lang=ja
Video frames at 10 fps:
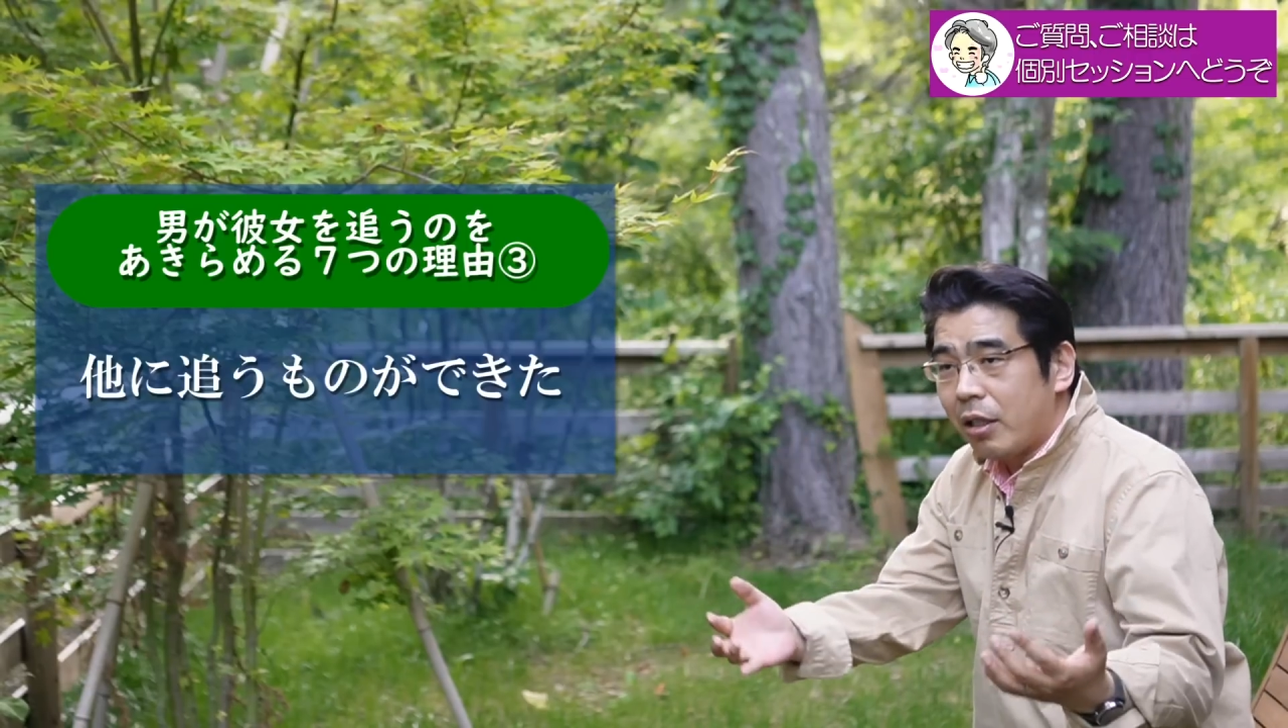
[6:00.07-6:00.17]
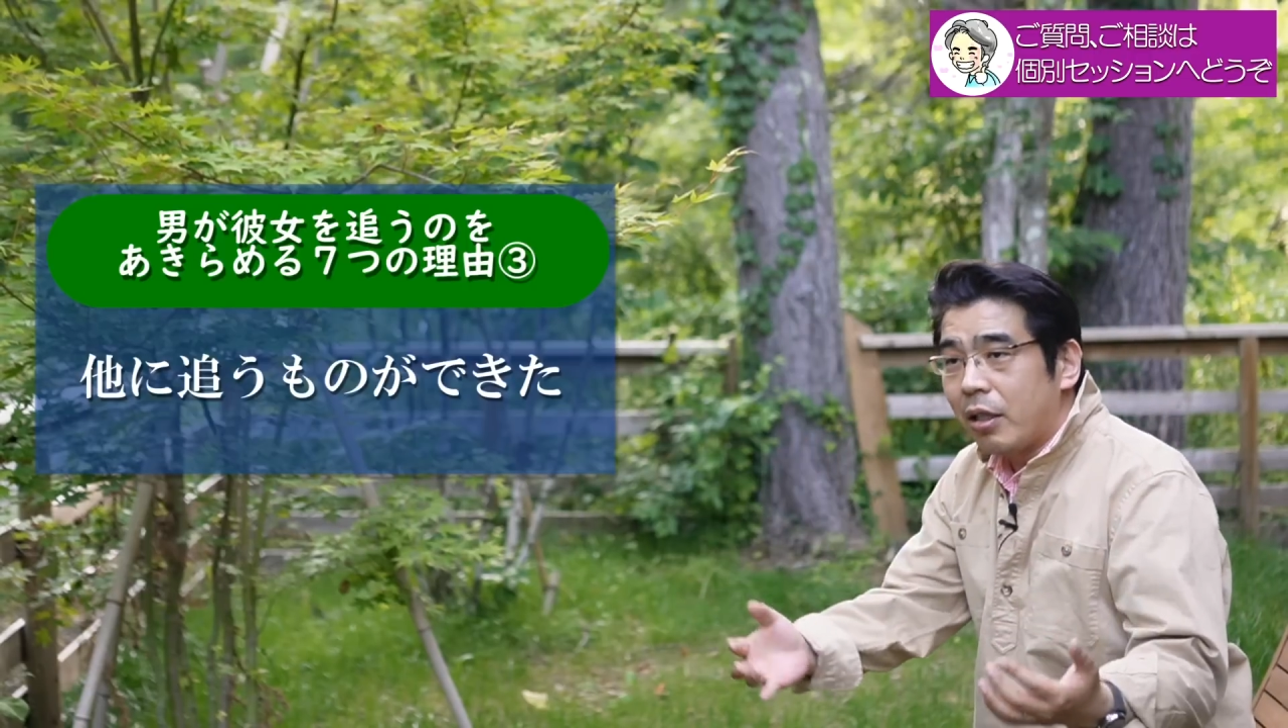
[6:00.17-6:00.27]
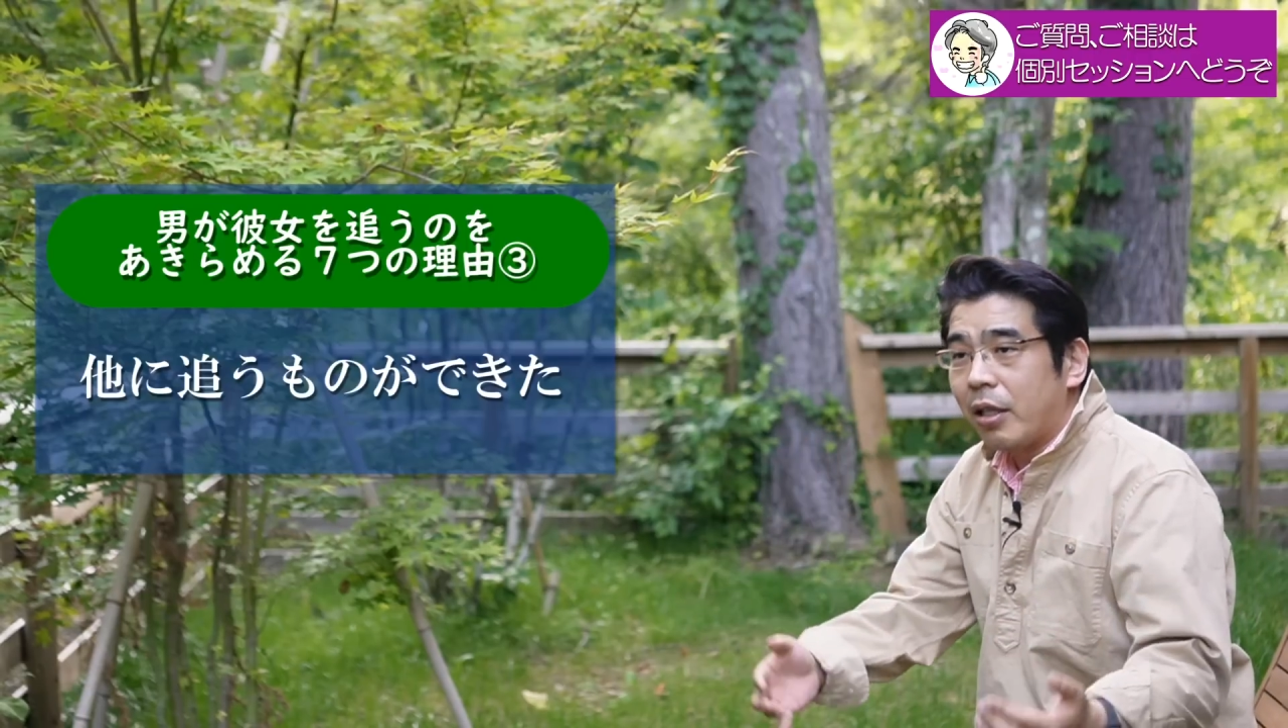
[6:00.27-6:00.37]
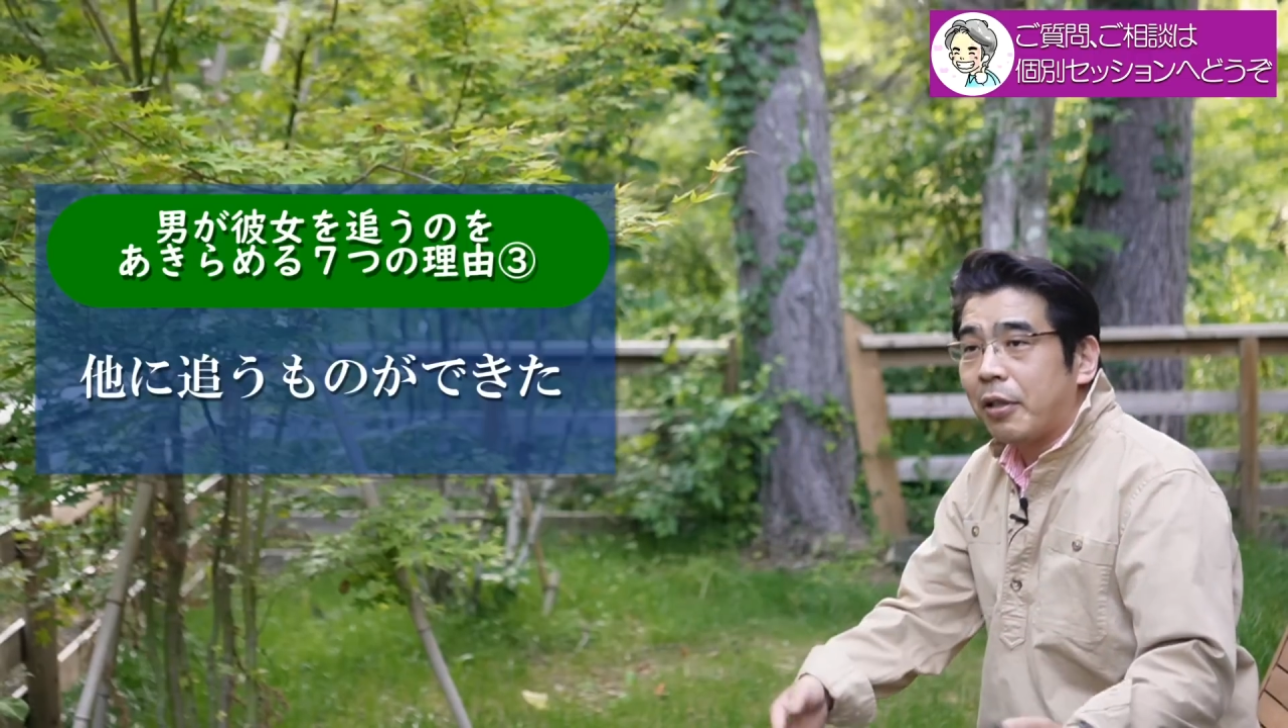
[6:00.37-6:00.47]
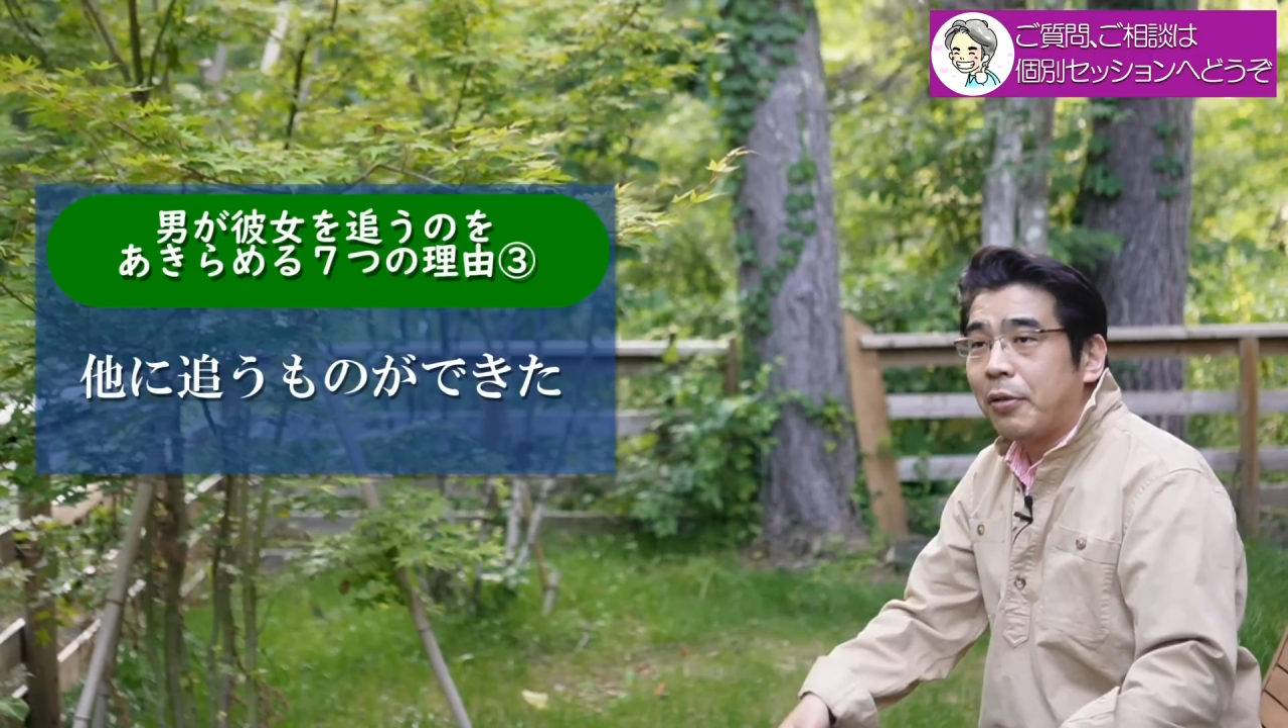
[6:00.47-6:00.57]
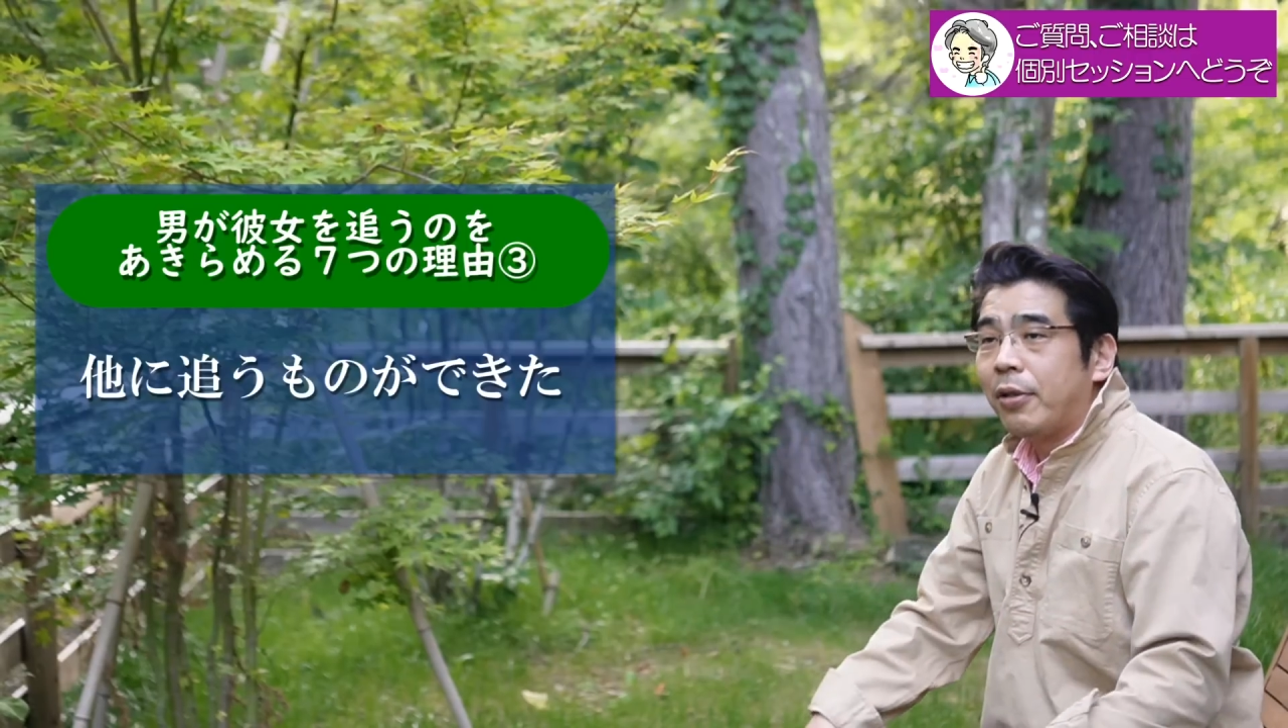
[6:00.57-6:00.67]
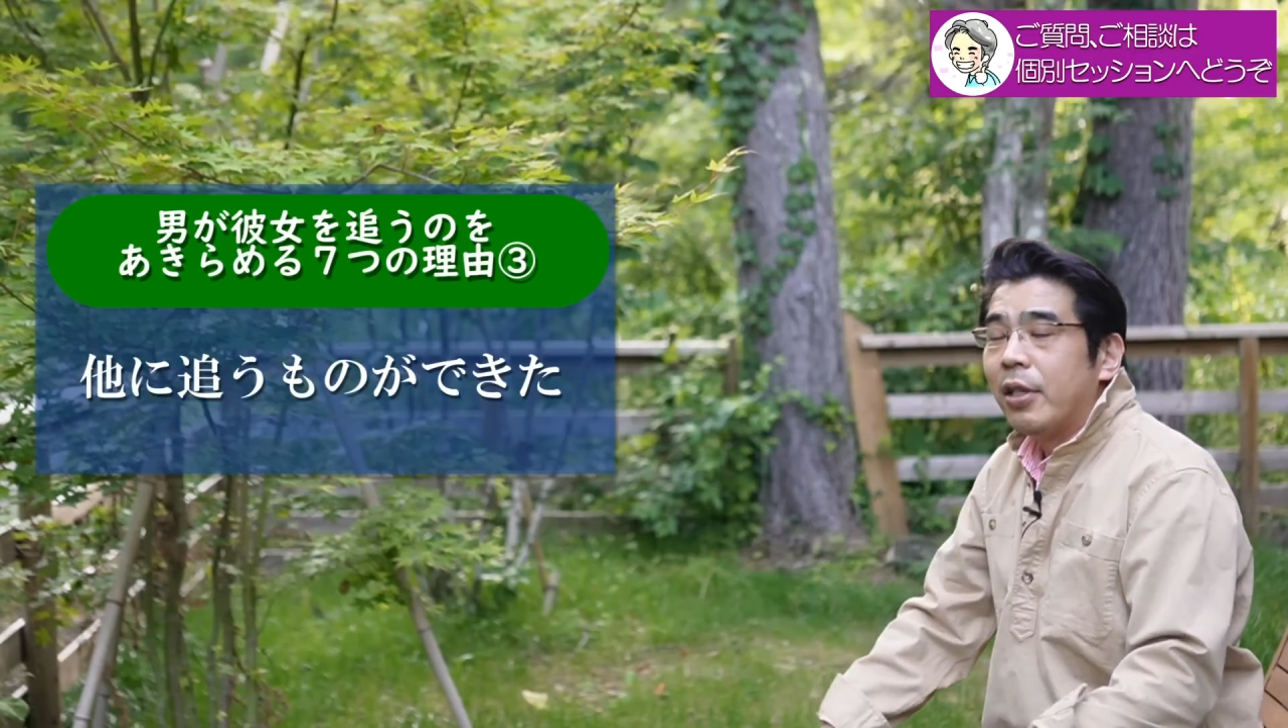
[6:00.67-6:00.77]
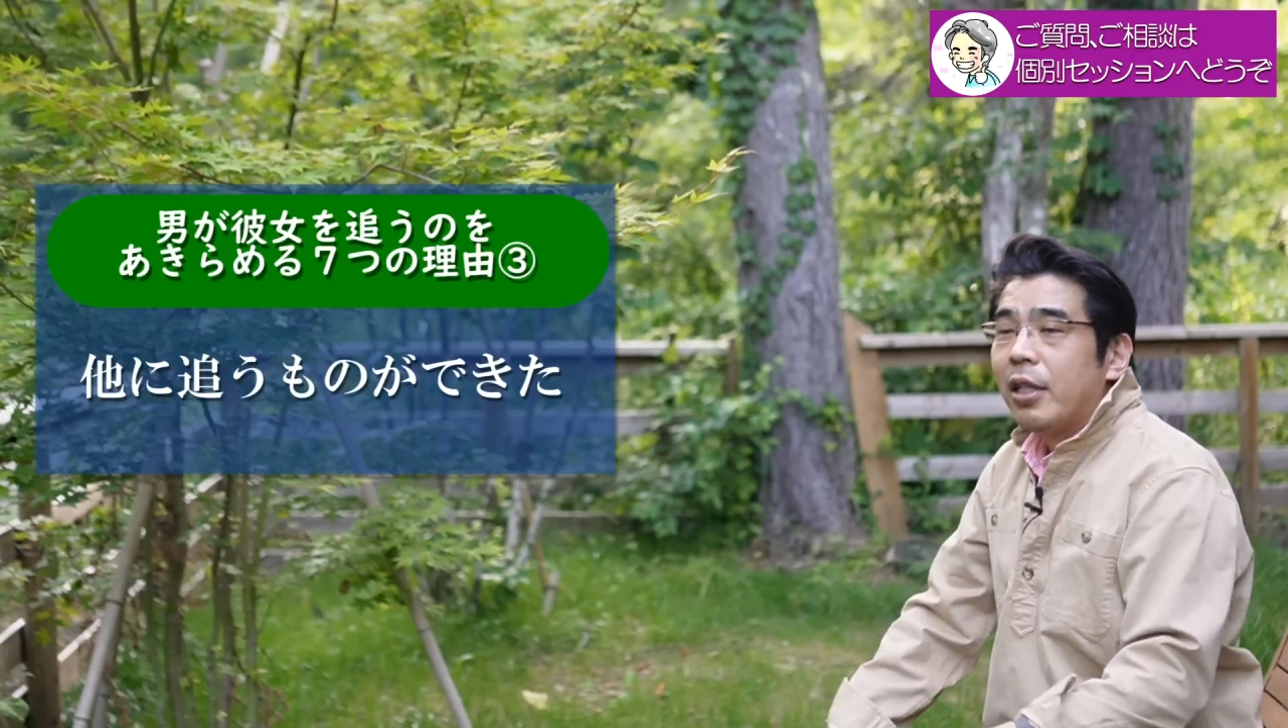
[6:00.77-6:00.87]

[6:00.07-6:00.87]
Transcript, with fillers: んだけど